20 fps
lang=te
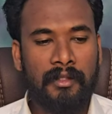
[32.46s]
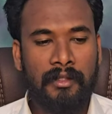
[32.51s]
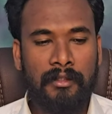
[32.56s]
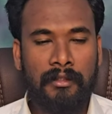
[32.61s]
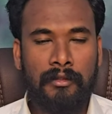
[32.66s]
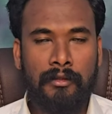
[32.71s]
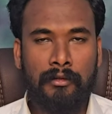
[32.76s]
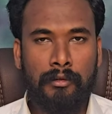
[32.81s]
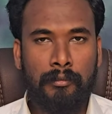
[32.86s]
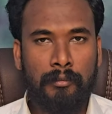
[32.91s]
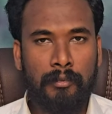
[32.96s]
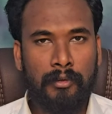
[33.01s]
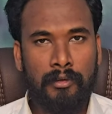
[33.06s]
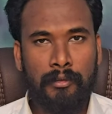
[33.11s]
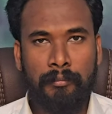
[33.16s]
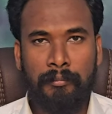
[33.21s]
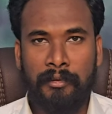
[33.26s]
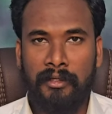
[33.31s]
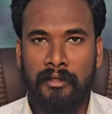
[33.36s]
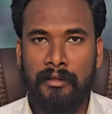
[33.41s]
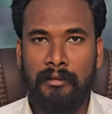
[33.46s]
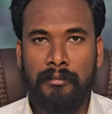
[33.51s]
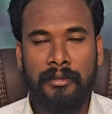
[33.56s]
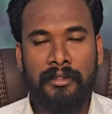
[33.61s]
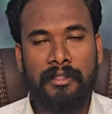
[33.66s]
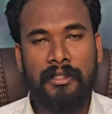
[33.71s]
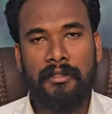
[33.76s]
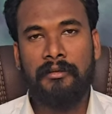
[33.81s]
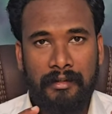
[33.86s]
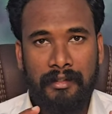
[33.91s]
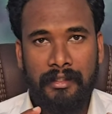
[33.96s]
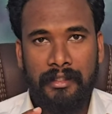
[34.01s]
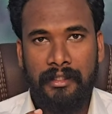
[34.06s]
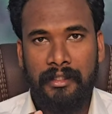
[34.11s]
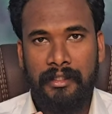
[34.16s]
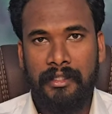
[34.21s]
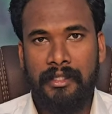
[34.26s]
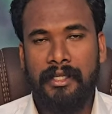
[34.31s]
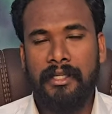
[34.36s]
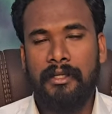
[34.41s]
ఇద్దరు ముగ్గురు పిల్లలు పుట్టారు
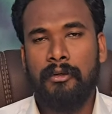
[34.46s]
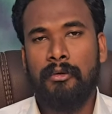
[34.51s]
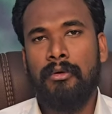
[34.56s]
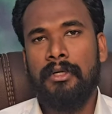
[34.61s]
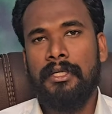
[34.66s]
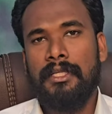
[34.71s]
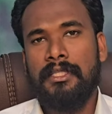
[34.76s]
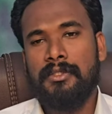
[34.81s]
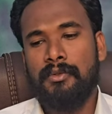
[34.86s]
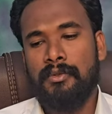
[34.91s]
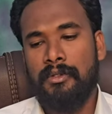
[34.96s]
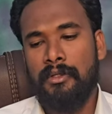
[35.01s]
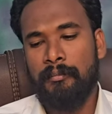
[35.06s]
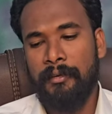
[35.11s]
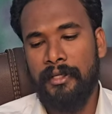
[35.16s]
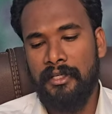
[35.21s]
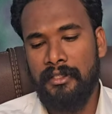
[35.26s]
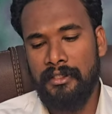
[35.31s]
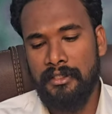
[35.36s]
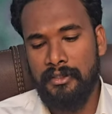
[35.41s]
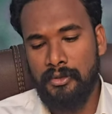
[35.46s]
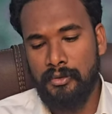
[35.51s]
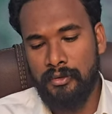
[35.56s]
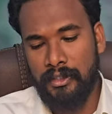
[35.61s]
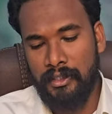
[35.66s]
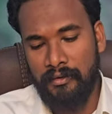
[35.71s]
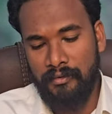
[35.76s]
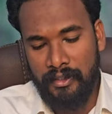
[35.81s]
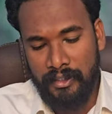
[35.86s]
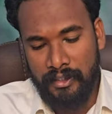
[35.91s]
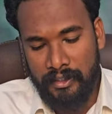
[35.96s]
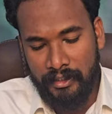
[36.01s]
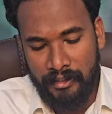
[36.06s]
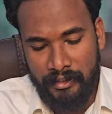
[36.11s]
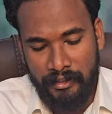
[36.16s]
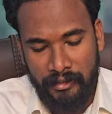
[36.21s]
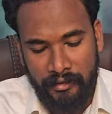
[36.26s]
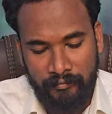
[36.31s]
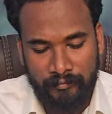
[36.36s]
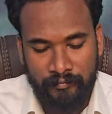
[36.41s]
ఈ కోటీశ్వరుడు పెళ్లి చేసుకుంది ఎవరిని
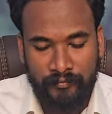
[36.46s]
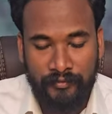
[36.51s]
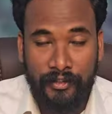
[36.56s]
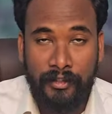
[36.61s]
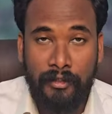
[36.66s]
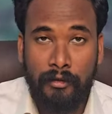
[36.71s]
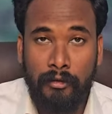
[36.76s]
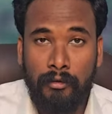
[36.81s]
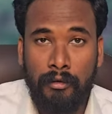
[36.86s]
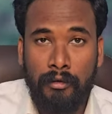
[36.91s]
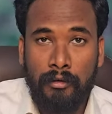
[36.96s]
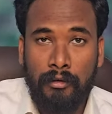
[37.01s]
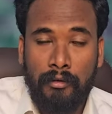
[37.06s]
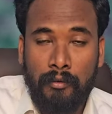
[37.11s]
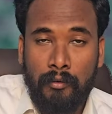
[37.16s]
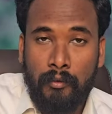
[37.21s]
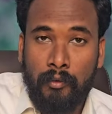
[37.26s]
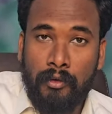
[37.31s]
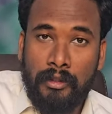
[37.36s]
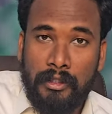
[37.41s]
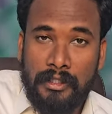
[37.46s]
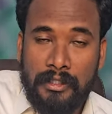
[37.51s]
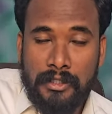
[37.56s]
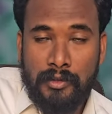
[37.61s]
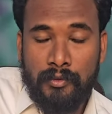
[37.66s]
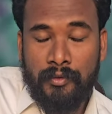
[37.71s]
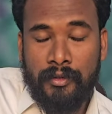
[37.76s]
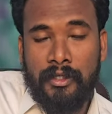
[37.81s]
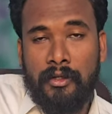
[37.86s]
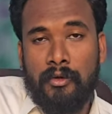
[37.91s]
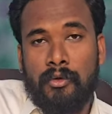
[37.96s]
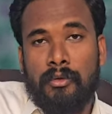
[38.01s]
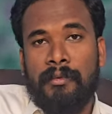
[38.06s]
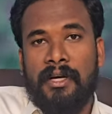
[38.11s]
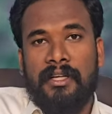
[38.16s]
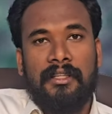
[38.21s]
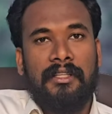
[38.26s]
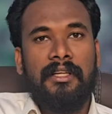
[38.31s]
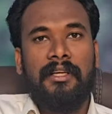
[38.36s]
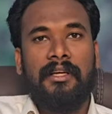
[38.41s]
అంటే ఇంకో కోటీశ్వరుడి
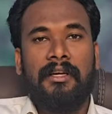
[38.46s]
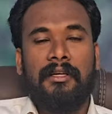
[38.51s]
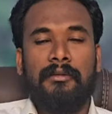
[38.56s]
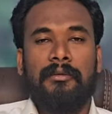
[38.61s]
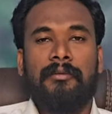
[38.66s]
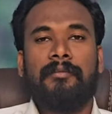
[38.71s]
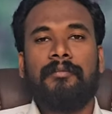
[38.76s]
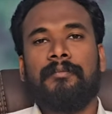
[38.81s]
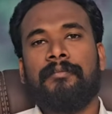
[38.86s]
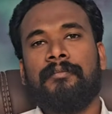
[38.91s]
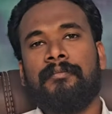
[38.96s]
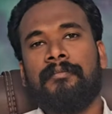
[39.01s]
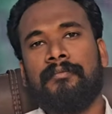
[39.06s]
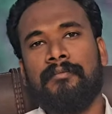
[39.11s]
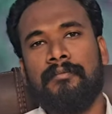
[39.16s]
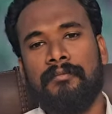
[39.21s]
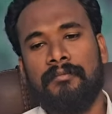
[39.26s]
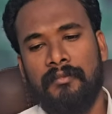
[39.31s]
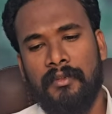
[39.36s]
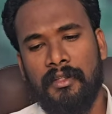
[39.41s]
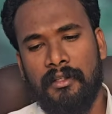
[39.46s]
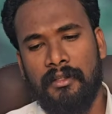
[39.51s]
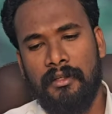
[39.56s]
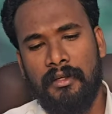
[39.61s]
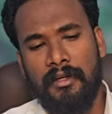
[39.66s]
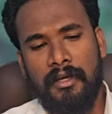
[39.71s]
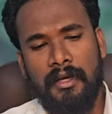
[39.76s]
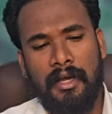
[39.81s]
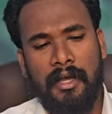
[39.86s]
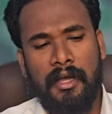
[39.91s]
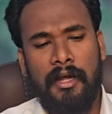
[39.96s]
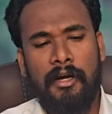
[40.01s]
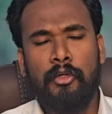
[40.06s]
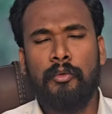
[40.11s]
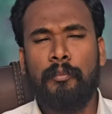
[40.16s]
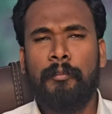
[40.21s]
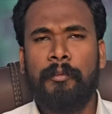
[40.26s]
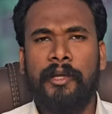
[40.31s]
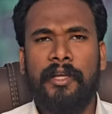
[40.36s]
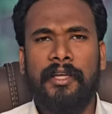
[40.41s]
కుమార్తెని కాదు
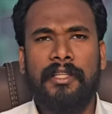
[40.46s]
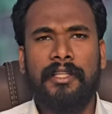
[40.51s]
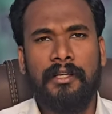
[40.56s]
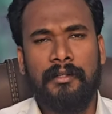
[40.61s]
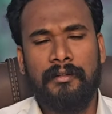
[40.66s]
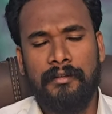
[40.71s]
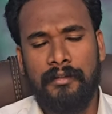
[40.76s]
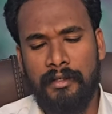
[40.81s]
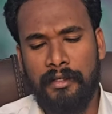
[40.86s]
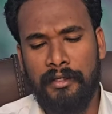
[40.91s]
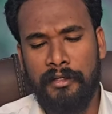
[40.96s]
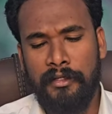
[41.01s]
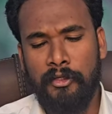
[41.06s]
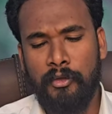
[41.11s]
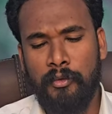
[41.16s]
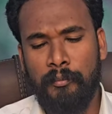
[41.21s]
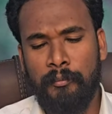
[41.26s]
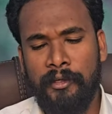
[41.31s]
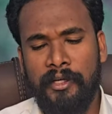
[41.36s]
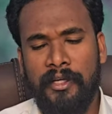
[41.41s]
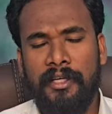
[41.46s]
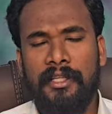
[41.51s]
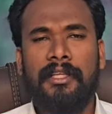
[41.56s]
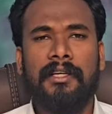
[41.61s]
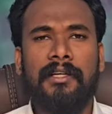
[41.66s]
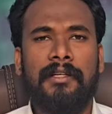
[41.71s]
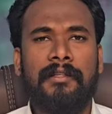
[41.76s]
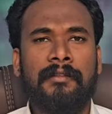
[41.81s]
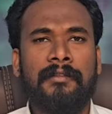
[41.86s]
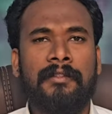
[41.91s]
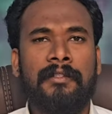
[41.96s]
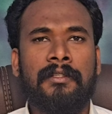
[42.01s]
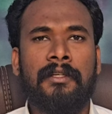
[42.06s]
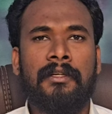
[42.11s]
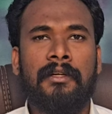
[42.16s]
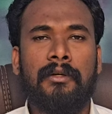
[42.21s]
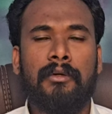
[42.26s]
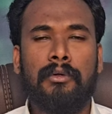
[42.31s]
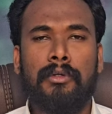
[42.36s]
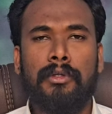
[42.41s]
కడు పేద నిరుపేద
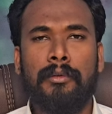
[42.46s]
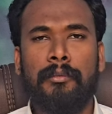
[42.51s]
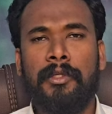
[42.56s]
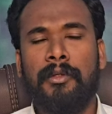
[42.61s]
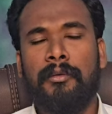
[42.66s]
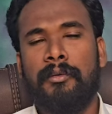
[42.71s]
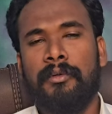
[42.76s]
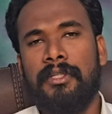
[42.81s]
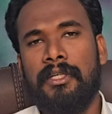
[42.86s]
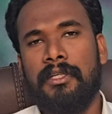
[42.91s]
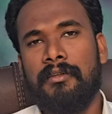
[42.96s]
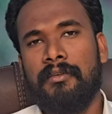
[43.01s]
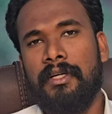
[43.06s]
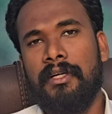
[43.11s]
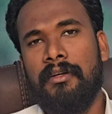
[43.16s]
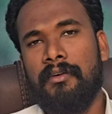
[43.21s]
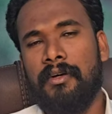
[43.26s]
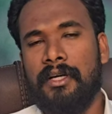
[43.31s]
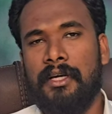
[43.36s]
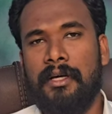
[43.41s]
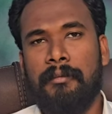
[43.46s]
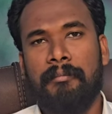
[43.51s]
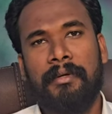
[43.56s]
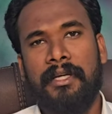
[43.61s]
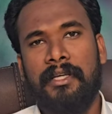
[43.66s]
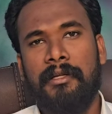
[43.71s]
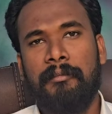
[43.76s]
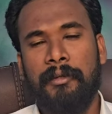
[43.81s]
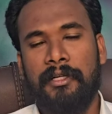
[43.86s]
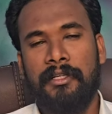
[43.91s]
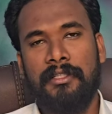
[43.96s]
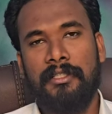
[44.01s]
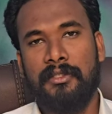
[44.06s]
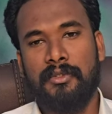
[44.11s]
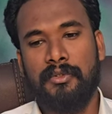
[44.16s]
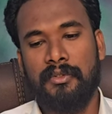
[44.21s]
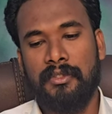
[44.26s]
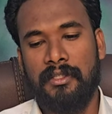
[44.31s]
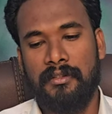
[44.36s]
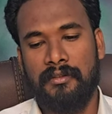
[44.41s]
కుటుంబంలో పుట్టినటువంటి ఒక అమ్మాయిని పెళ్లి
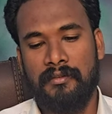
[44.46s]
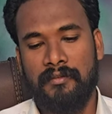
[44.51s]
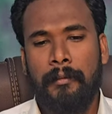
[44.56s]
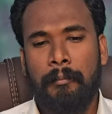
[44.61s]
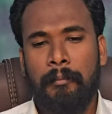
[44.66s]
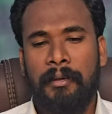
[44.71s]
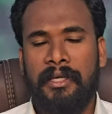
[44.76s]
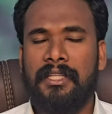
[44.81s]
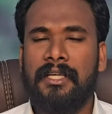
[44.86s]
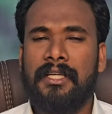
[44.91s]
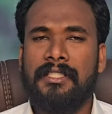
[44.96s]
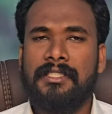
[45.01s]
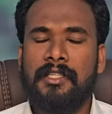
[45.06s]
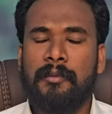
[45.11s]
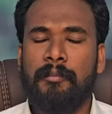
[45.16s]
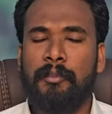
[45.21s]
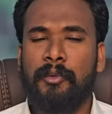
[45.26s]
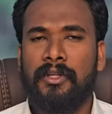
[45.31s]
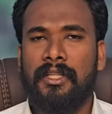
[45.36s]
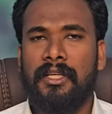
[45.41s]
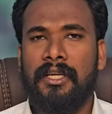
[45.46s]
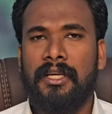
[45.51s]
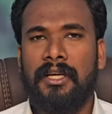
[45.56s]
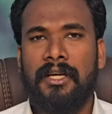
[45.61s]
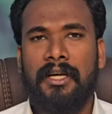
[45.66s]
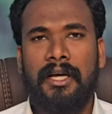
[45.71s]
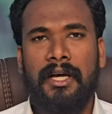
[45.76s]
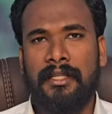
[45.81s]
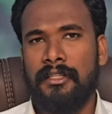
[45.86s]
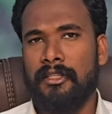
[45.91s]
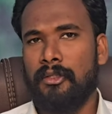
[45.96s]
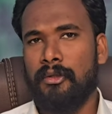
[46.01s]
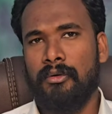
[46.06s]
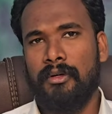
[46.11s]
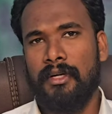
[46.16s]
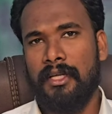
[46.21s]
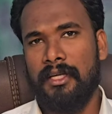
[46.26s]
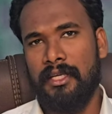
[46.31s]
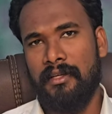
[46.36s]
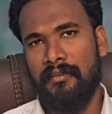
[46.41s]
చేసుకున్నాడు పెద్దగా చెప్పుకోదగ్గ అందం
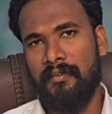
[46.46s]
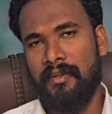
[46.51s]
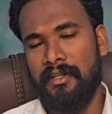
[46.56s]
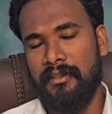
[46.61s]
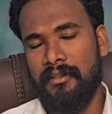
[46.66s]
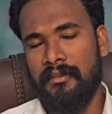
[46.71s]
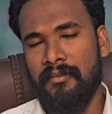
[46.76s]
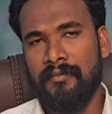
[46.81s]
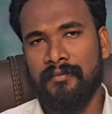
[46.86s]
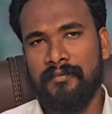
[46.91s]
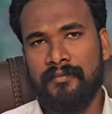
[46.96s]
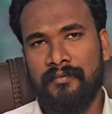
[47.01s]
కూడా ఏమీ లేదు